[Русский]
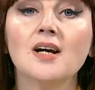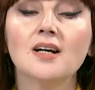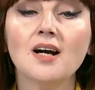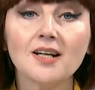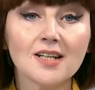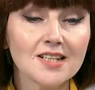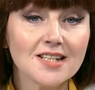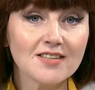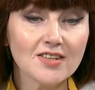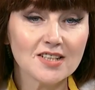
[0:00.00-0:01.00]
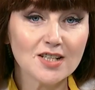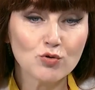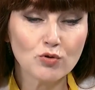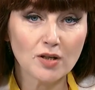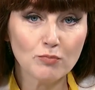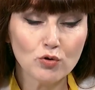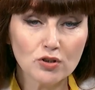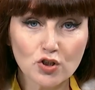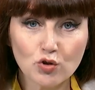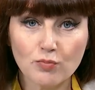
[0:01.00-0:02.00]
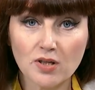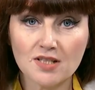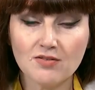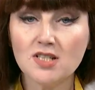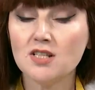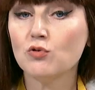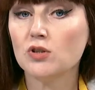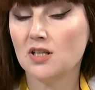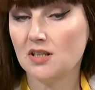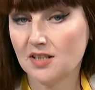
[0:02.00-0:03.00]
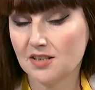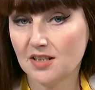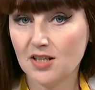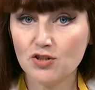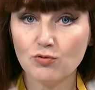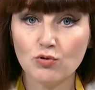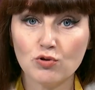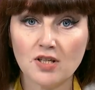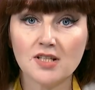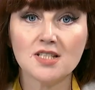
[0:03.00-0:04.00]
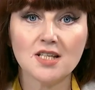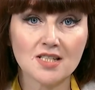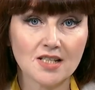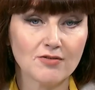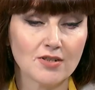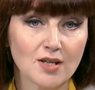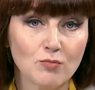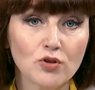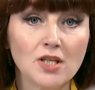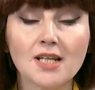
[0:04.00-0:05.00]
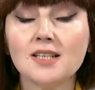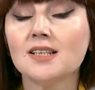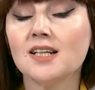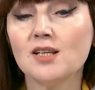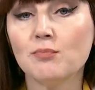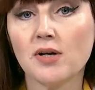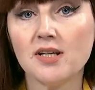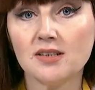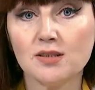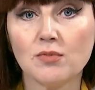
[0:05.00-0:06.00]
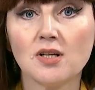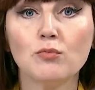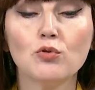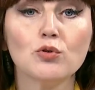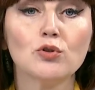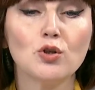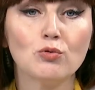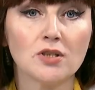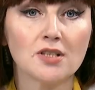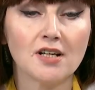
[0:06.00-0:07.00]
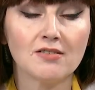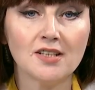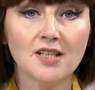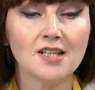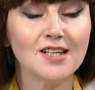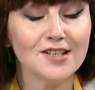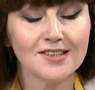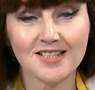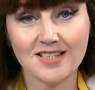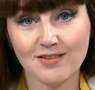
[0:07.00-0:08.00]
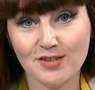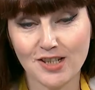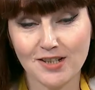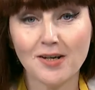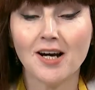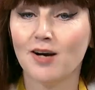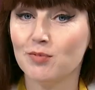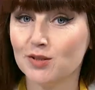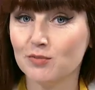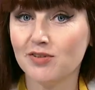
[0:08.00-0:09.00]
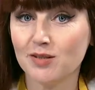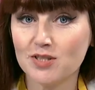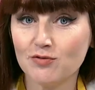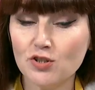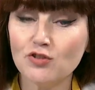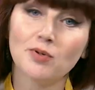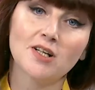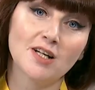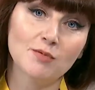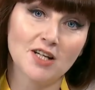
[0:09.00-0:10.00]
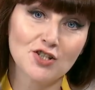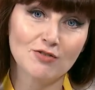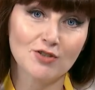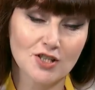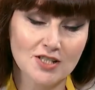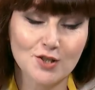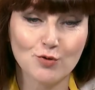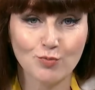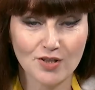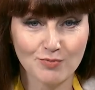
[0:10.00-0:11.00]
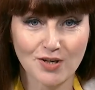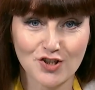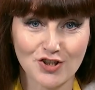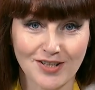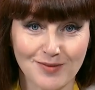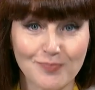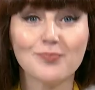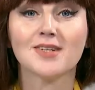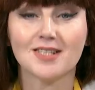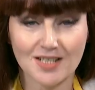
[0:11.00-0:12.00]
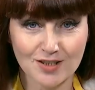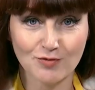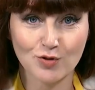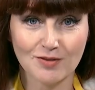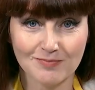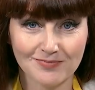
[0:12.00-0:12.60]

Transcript: как организовать досуг ребенка, чтобы развить его таланты, для чего нужна детская филармония и над каким проектом работают юные дарования и их наставники. Об этом говорим сегодня в программе «Качество жизни» с Людмилой Марченко. Здравствуйте!